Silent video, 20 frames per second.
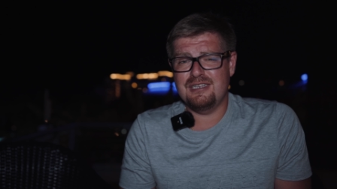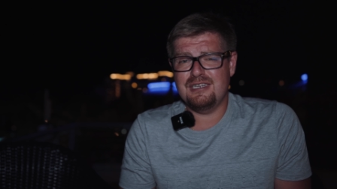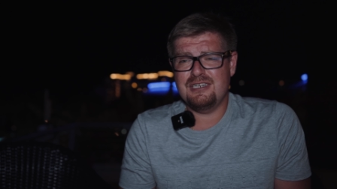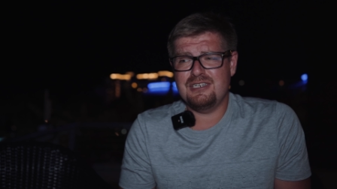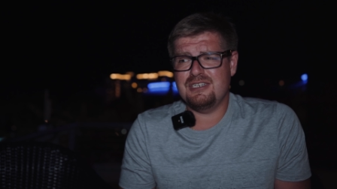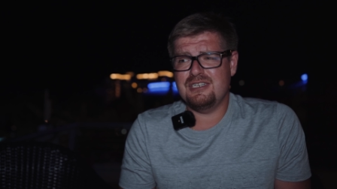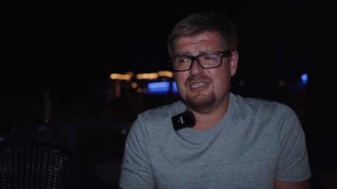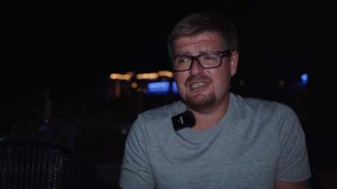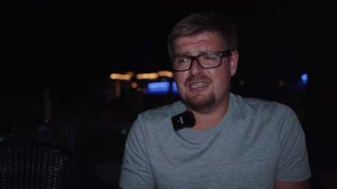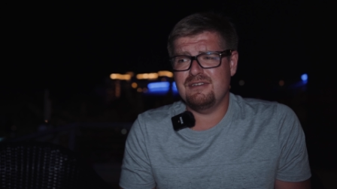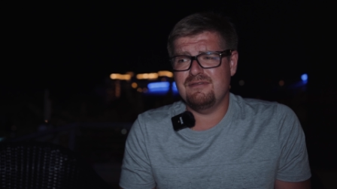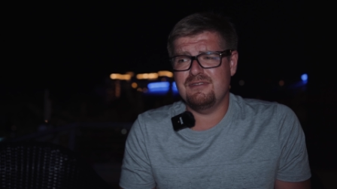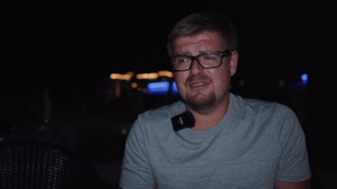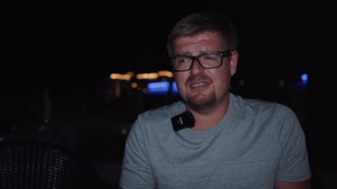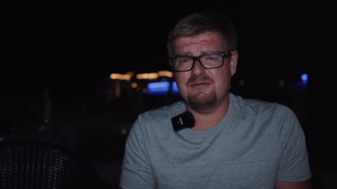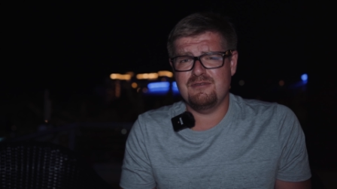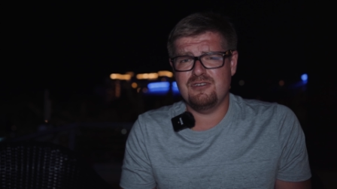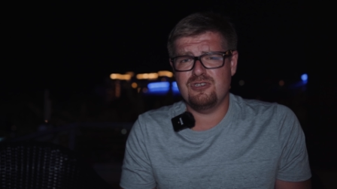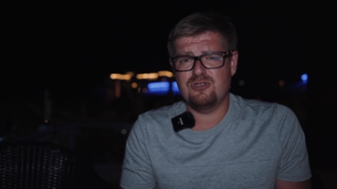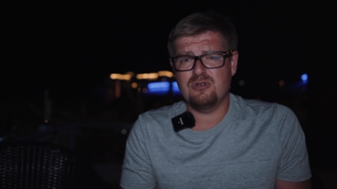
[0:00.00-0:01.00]
Даже если вы
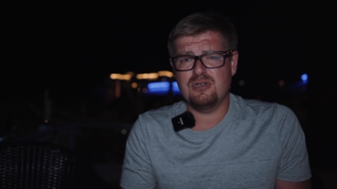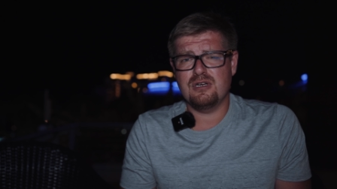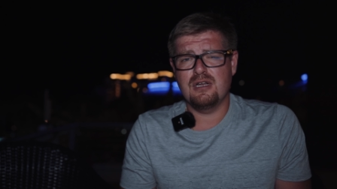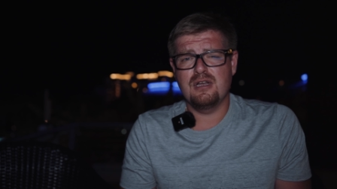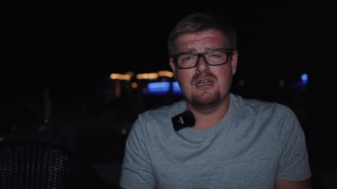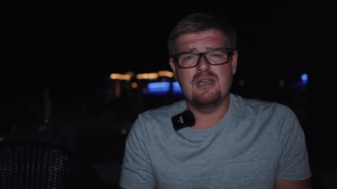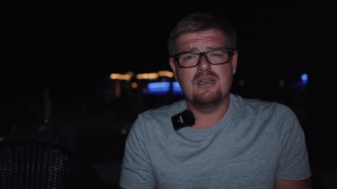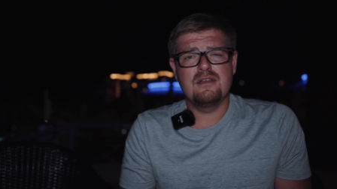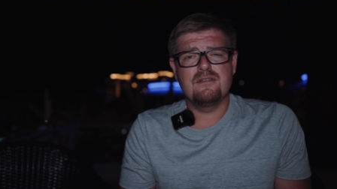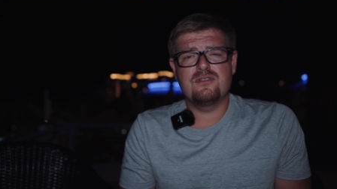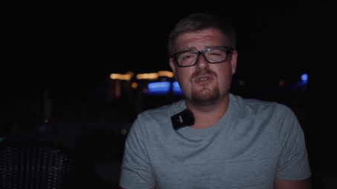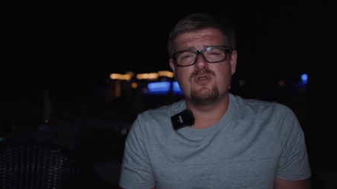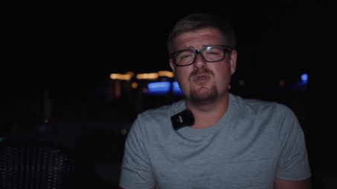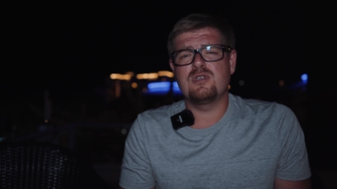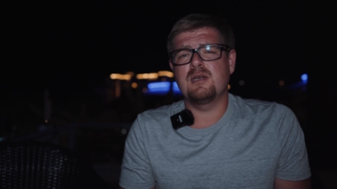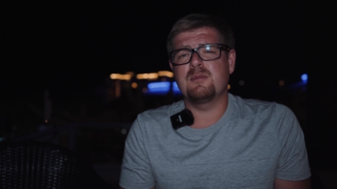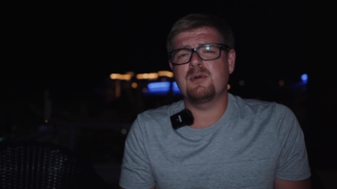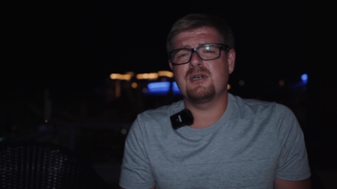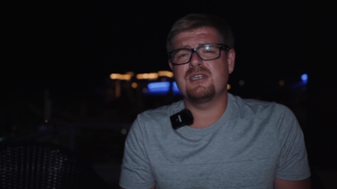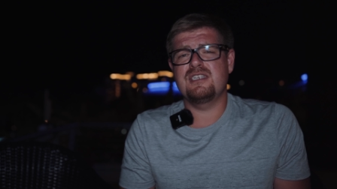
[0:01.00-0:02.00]
новичок, всю
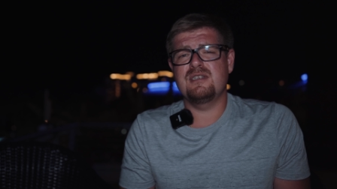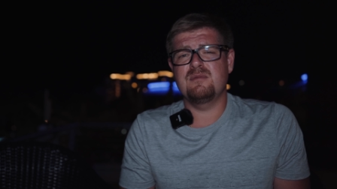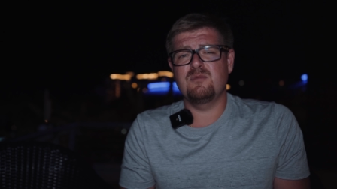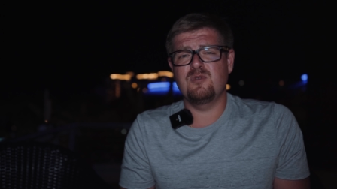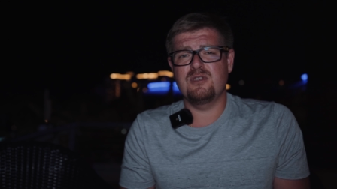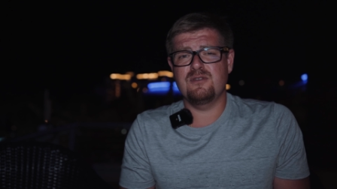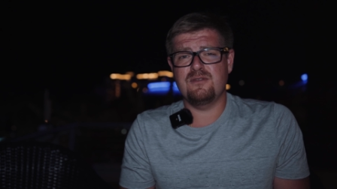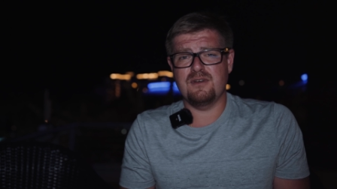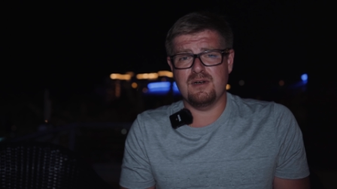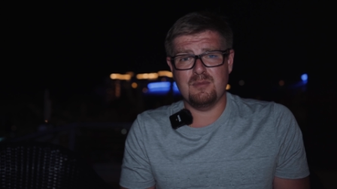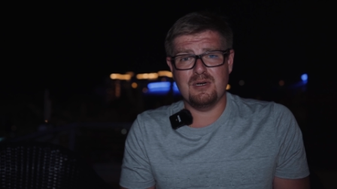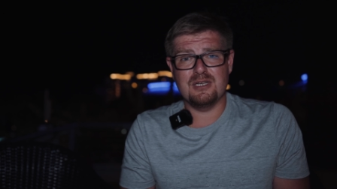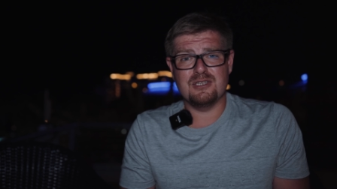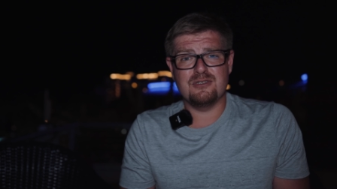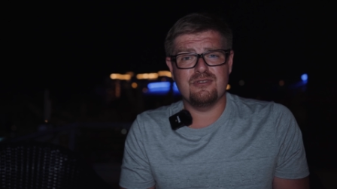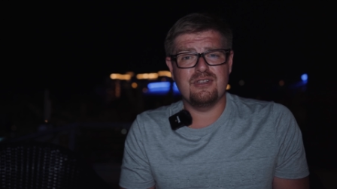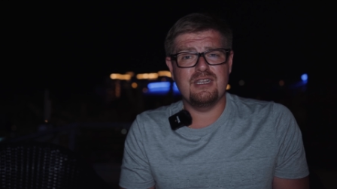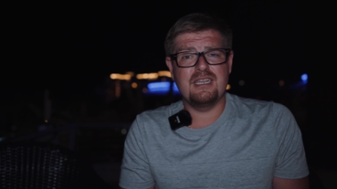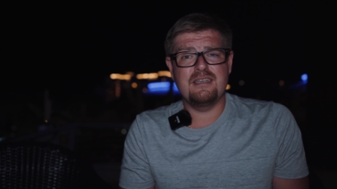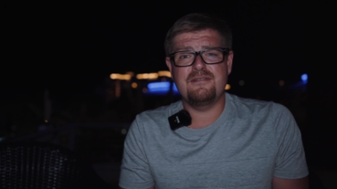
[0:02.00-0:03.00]
необходимую
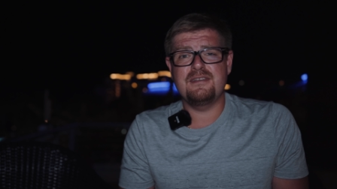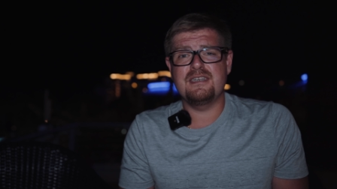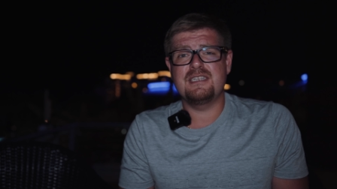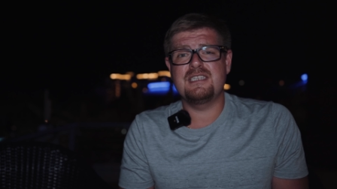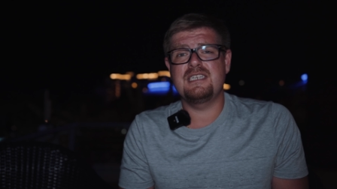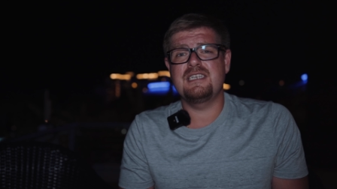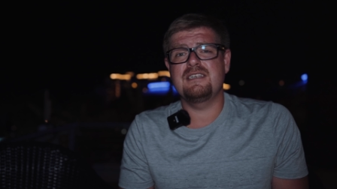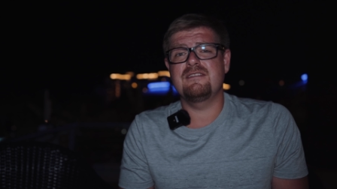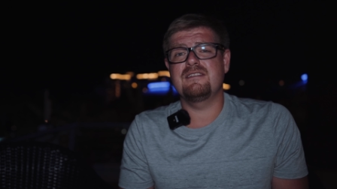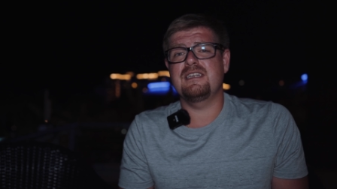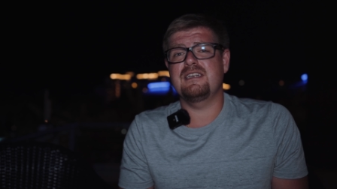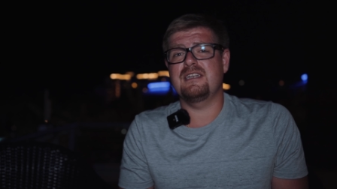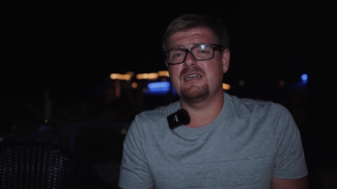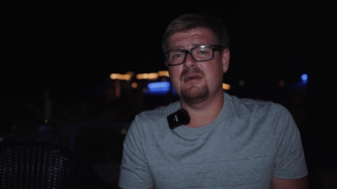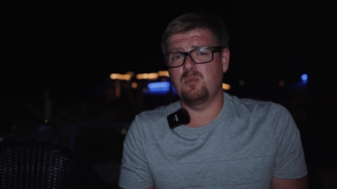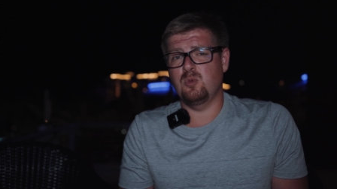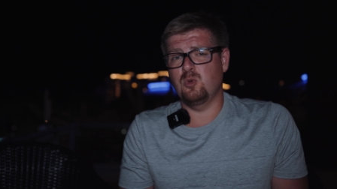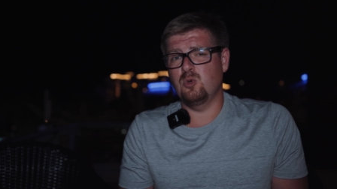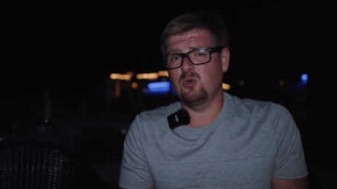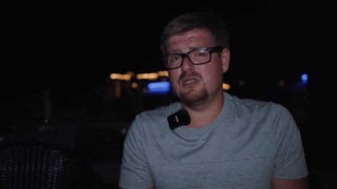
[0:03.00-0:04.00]
информацию для эффективной
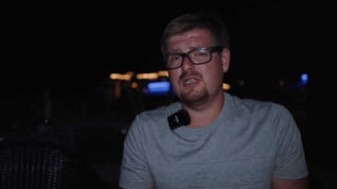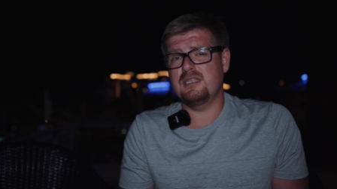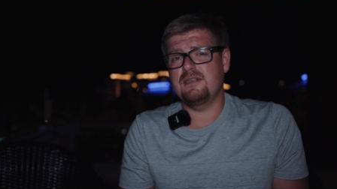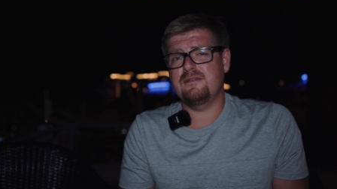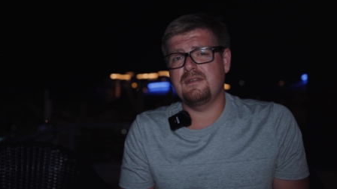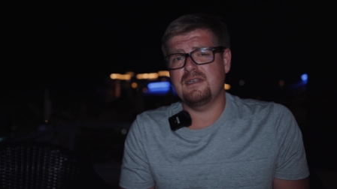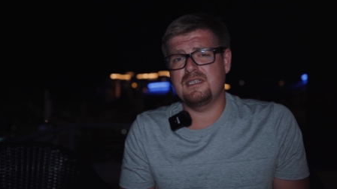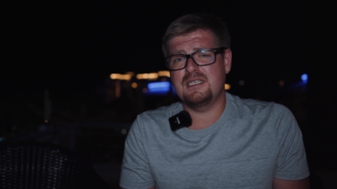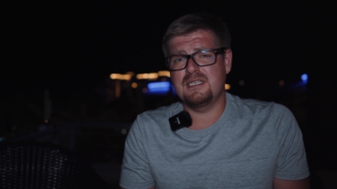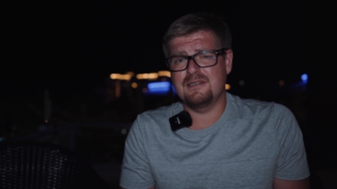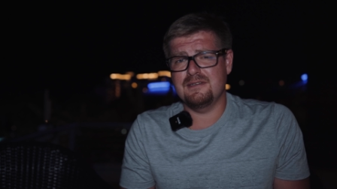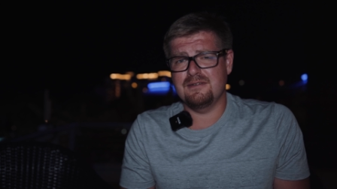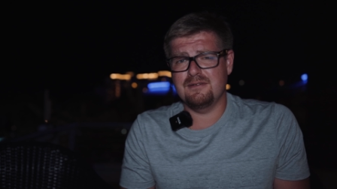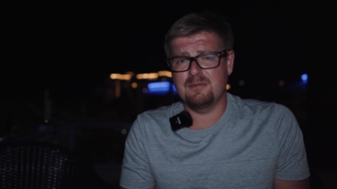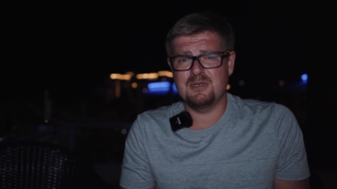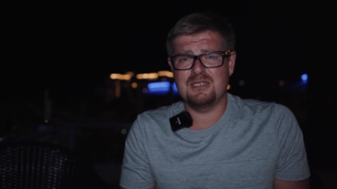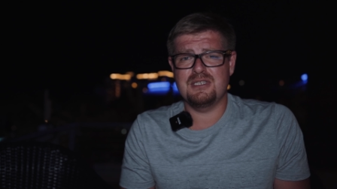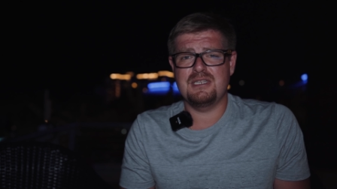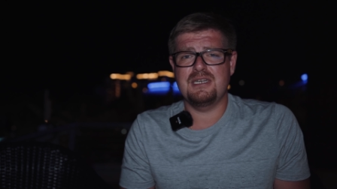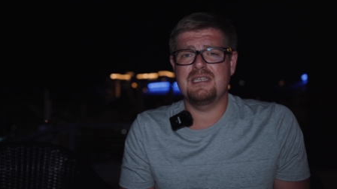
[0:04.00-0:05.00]
работы, эффективного
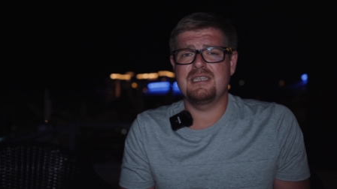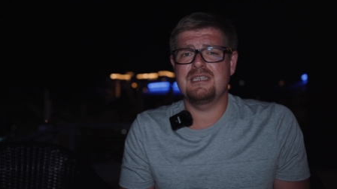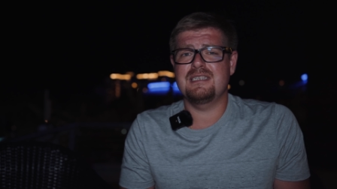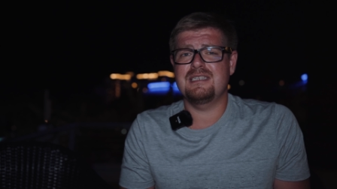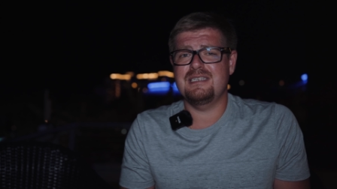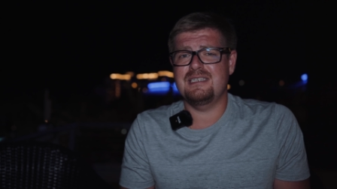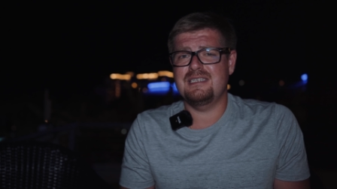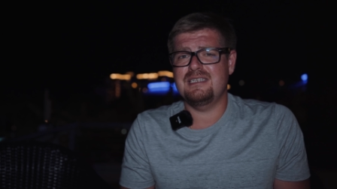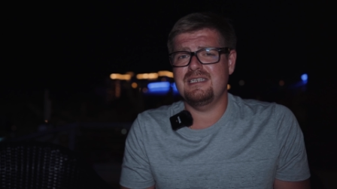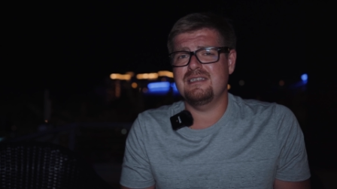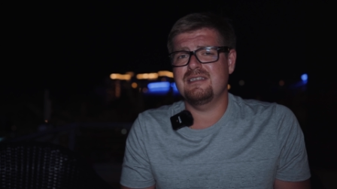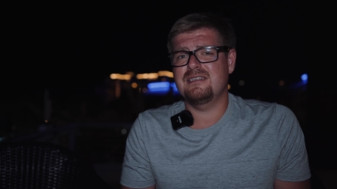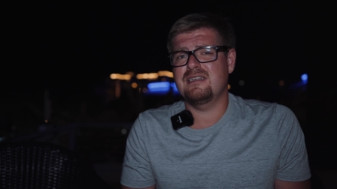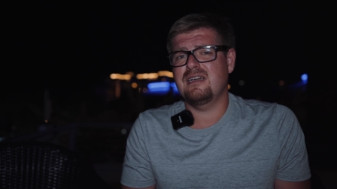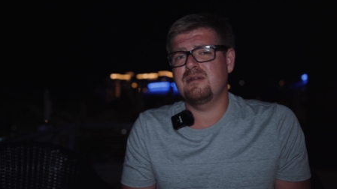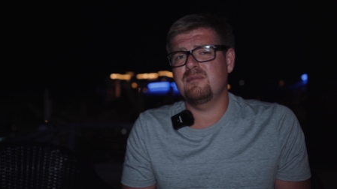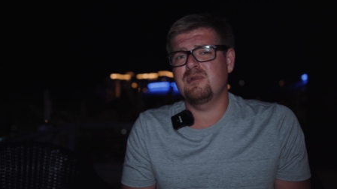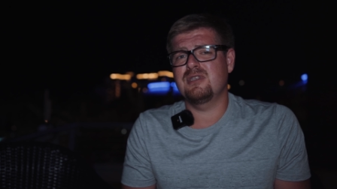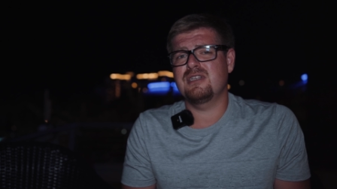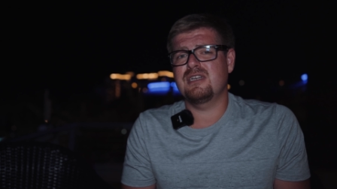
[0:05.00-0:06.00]
построения сети и
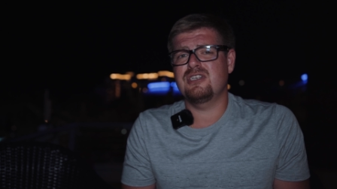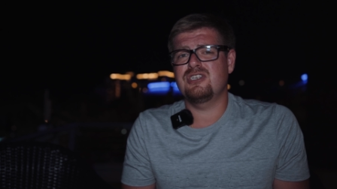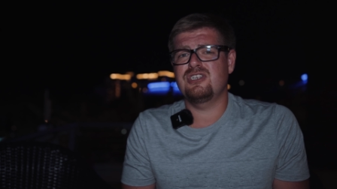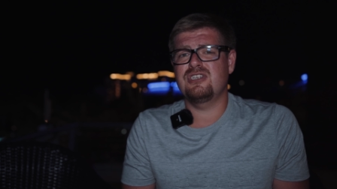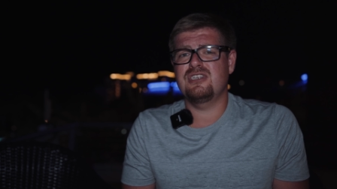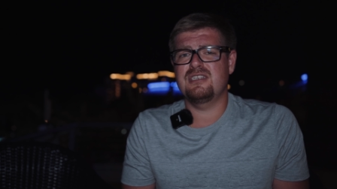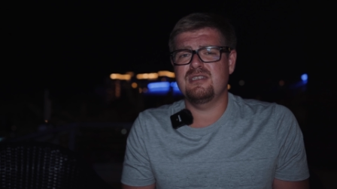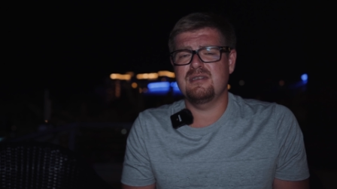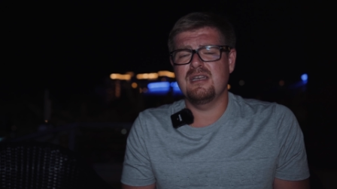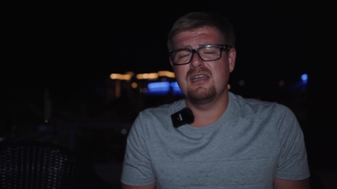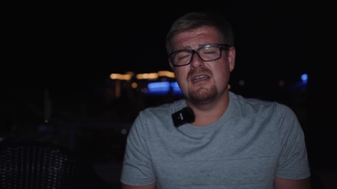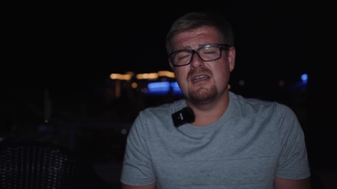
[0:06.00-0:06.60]
заработка через